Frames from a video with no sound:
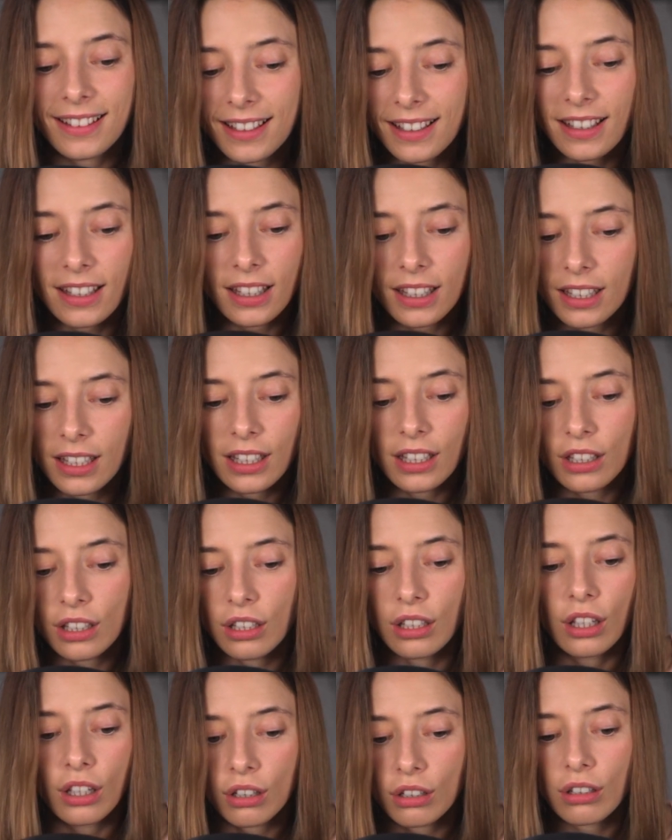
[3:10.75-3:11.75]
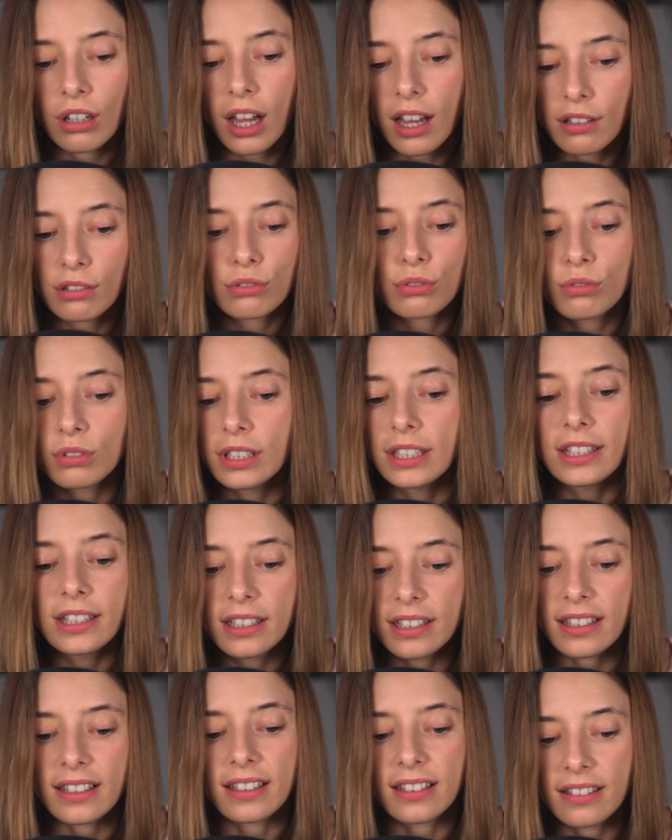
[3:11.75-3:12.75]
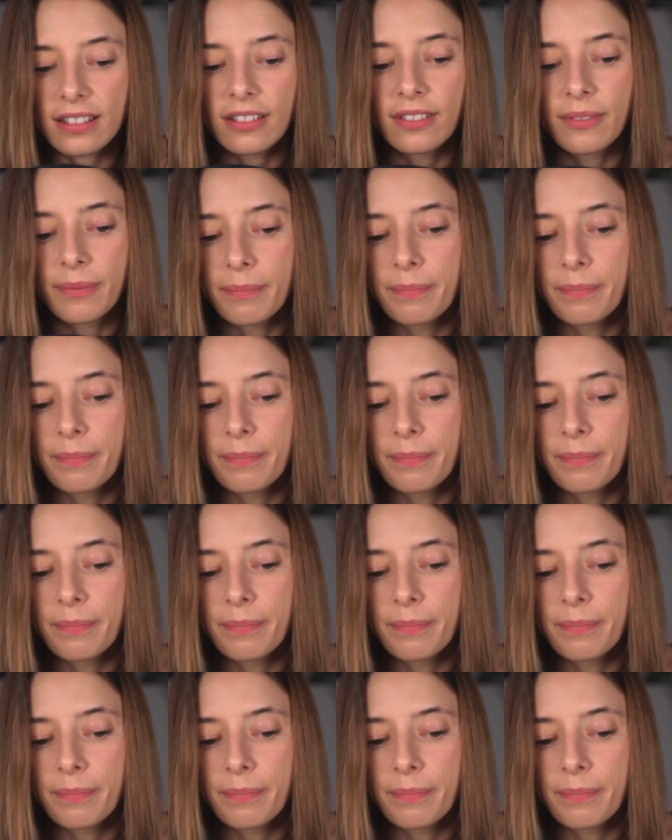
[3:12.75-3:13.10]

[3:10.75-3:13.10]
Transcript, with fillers: Ich gratuliere.